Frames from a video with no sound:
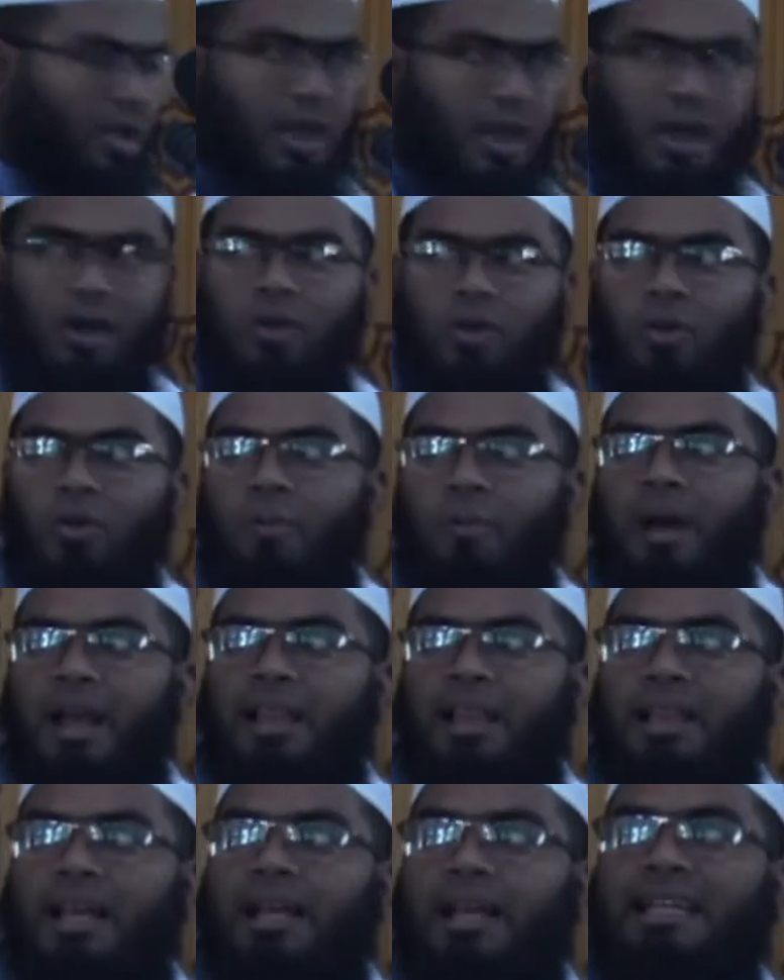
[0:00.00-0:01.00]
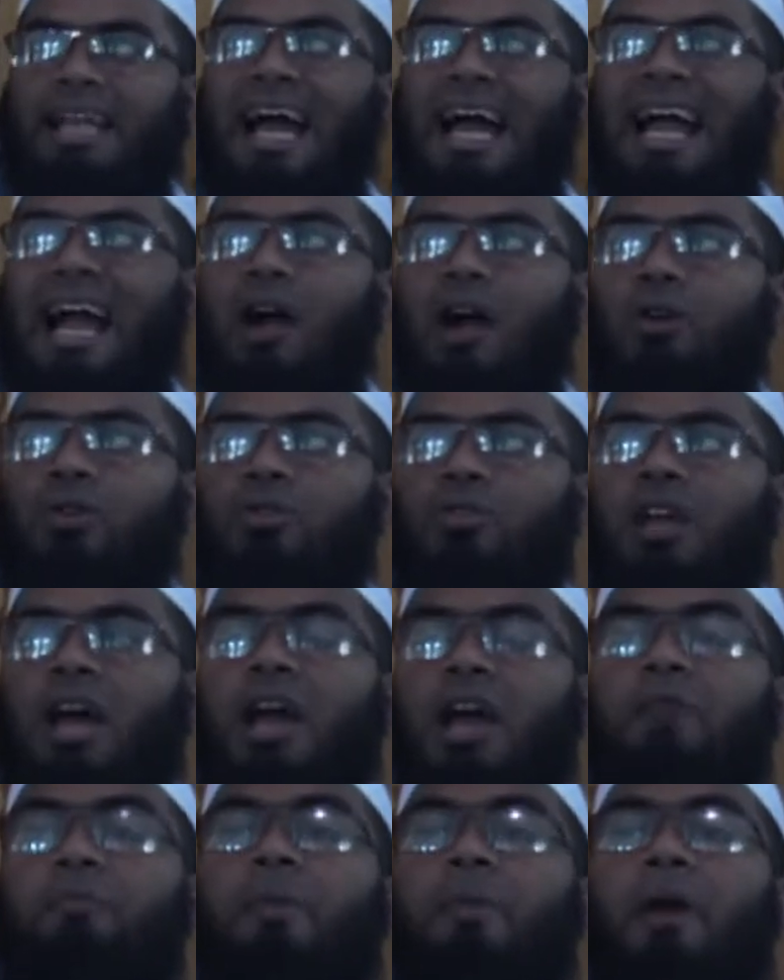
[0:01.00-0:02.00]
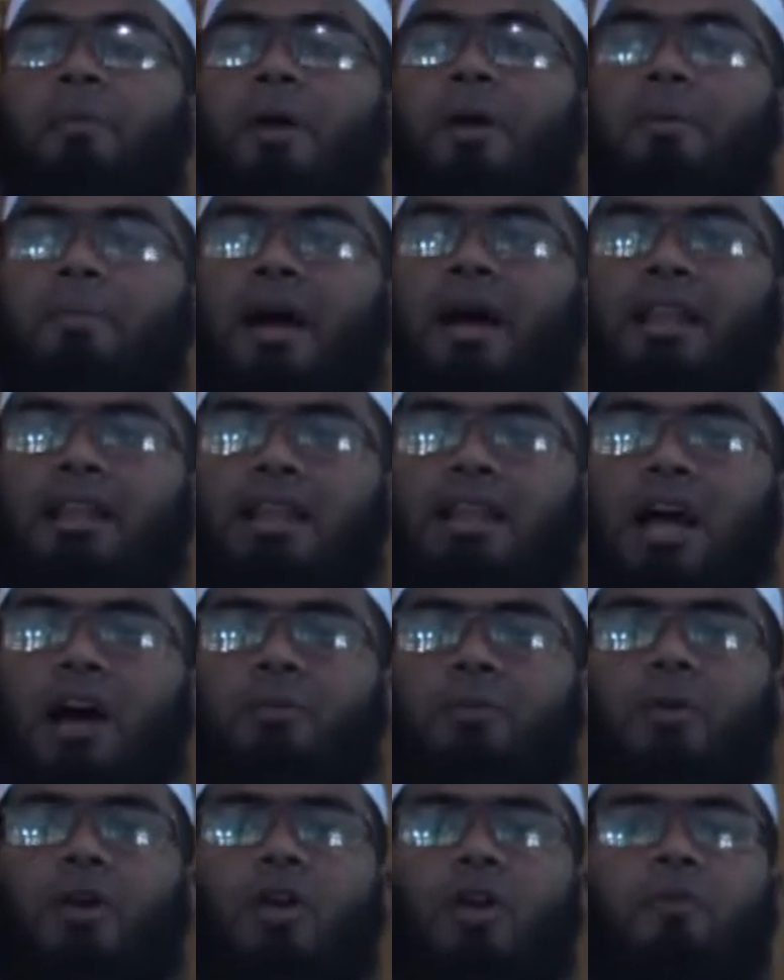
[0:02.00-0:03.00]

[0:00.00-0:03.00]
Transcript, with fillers: এখন বান্দার টাকা কোথায় পাবে বান্দা বড়